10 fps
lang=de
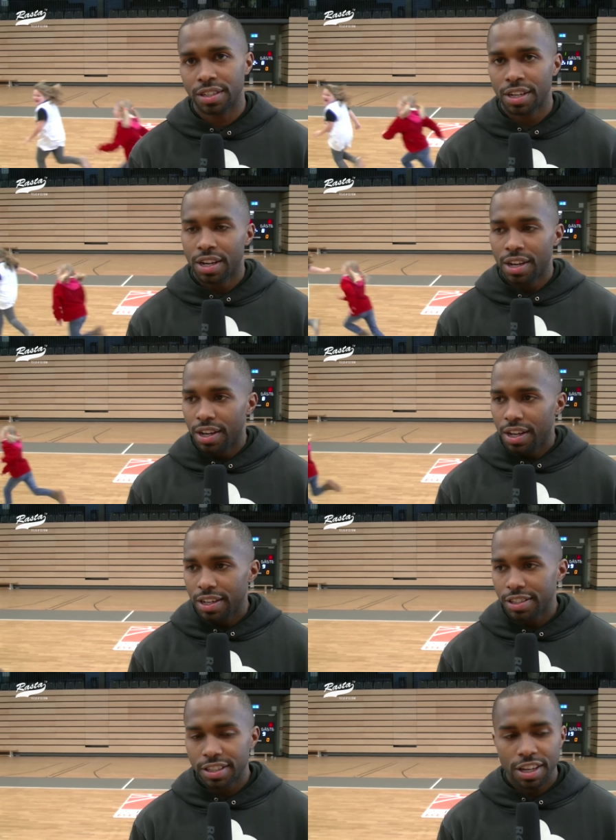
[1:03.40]
Es fühlt sich
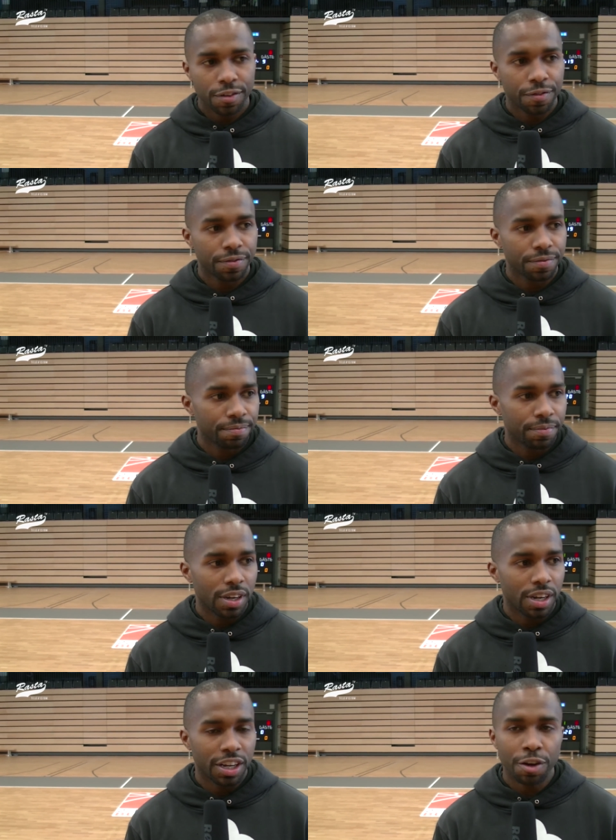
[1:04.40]
einfach richtig und gut
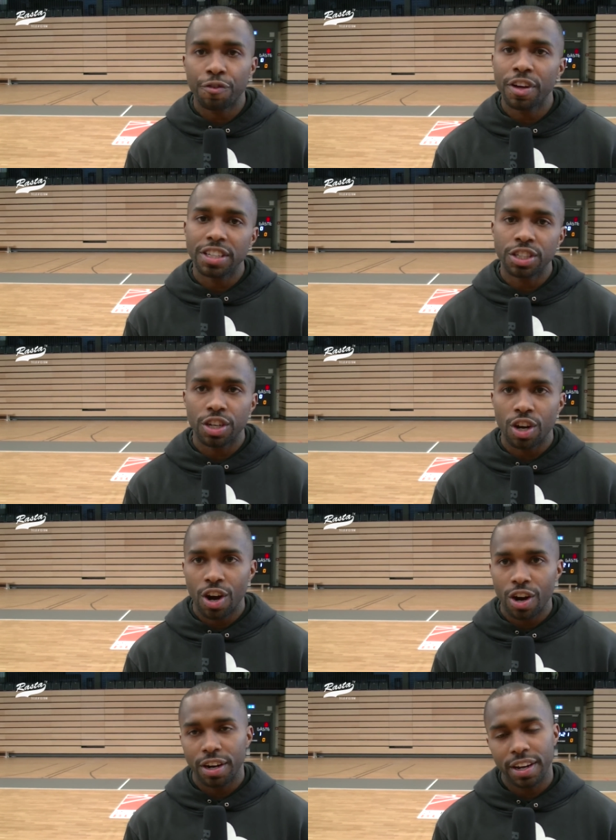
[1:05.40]
an, beim rasta
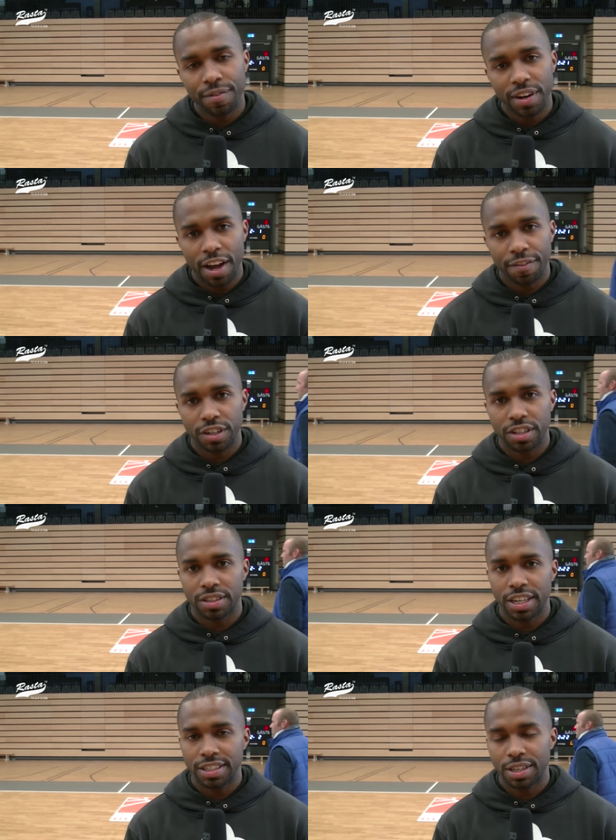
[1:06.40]
OK-Projekt -OK mitzumachen. Und
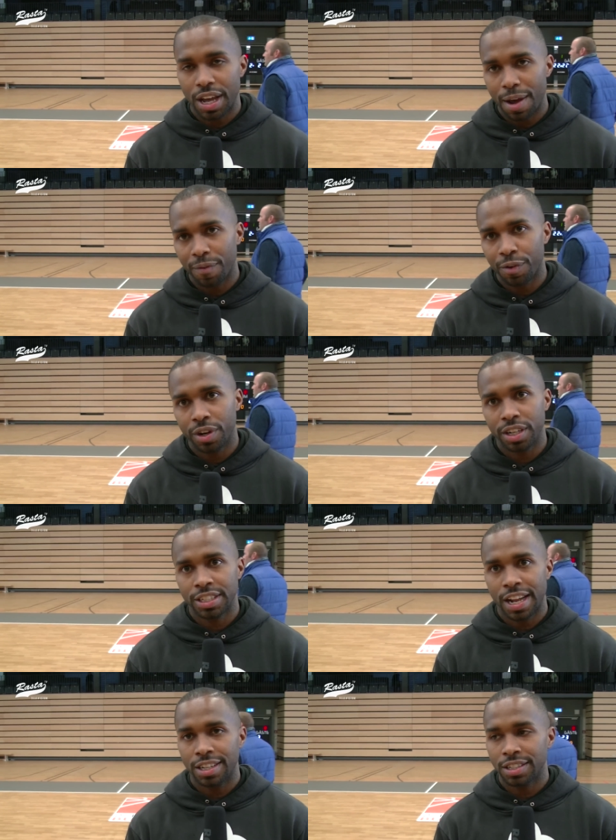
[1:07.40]
gerade nach der
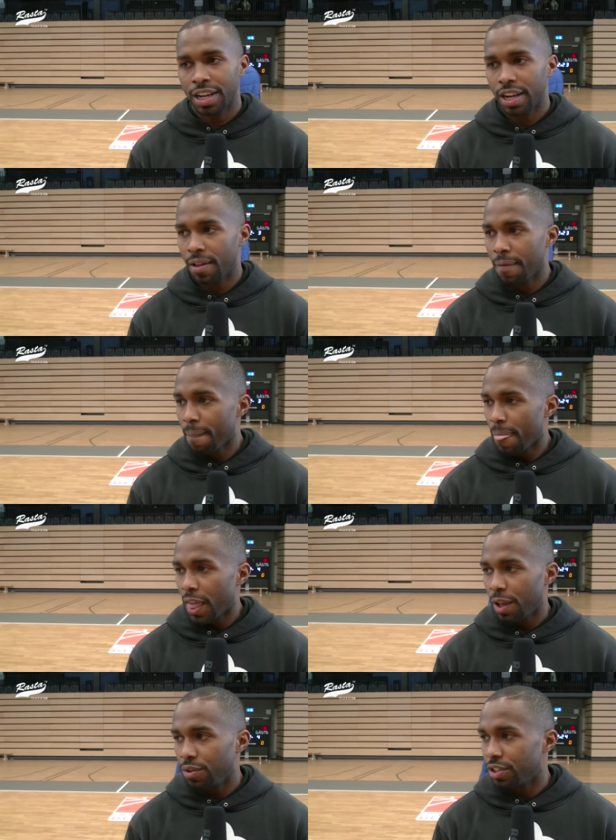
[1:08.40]
Enttäuschung von gestern Abend
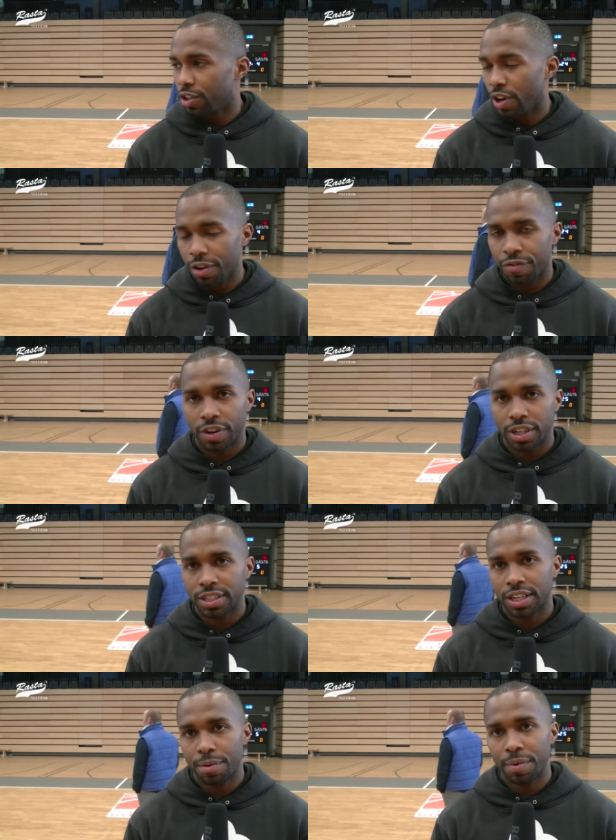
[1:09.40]
tut es gut,
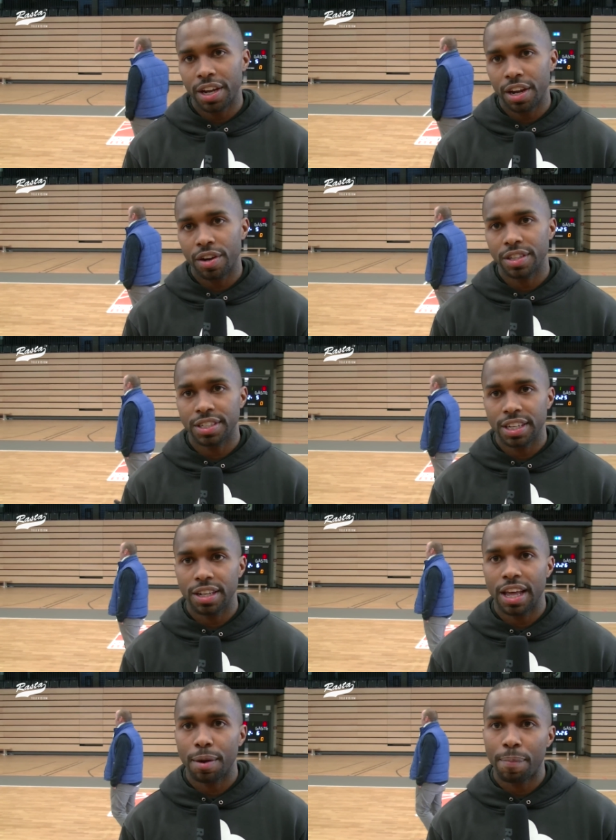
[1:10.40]
so viel positive
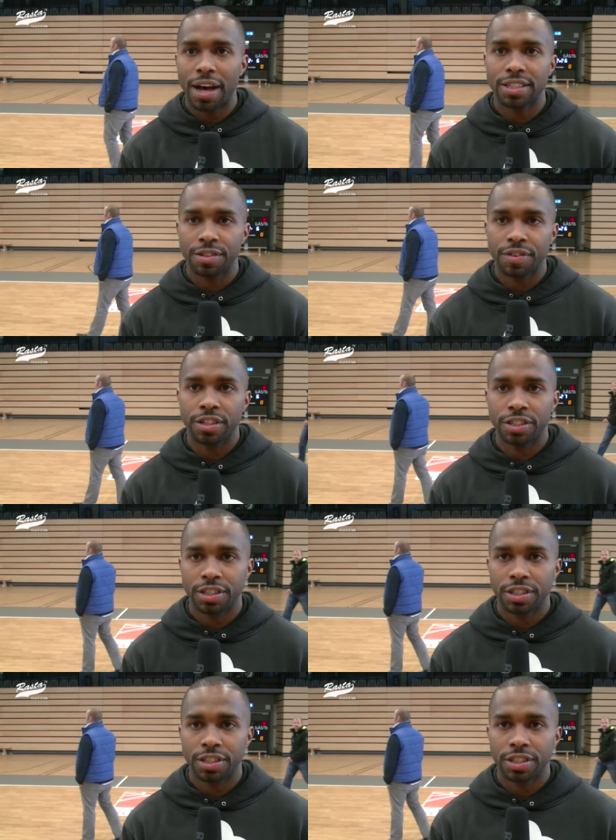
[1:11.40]
Energie zu spüren.